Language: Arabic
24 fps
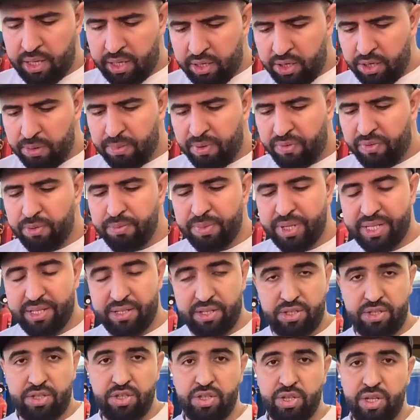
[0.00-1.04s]
اليوم في
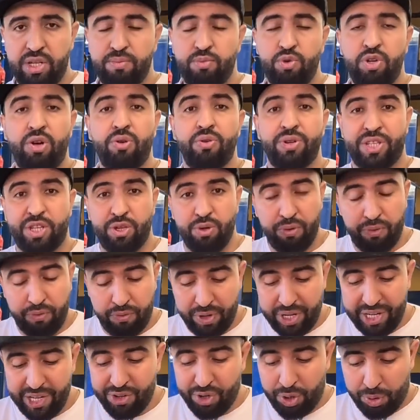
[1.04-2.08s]
المركز التجاري مول حمد
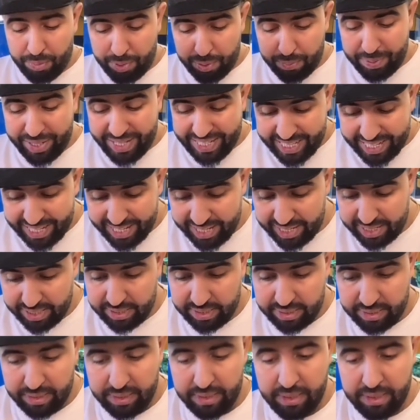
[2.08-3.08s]
كيوفر لكم البيض غليظ